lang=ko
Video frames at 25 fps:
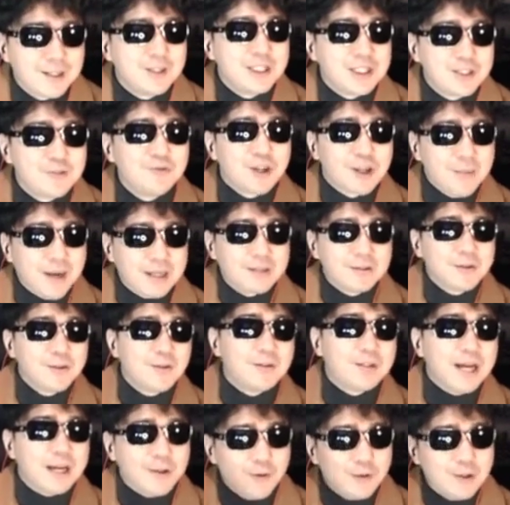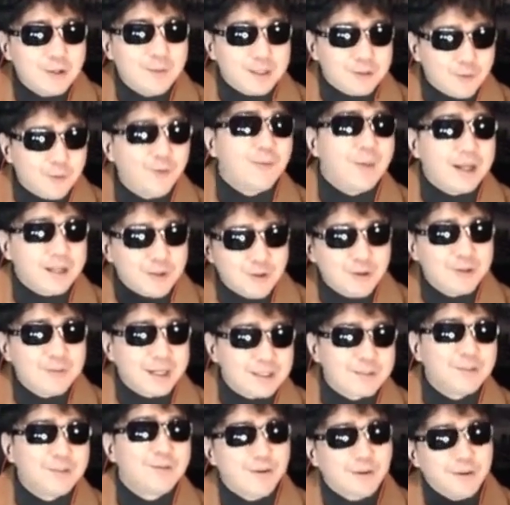이준석이 맞았던 거 나경원이 맞고 나경원이
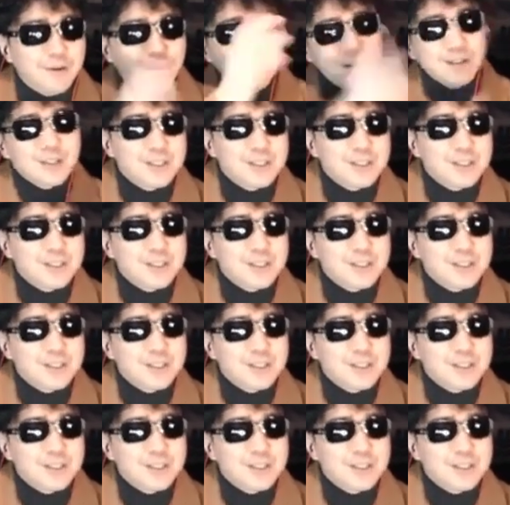맞았던 거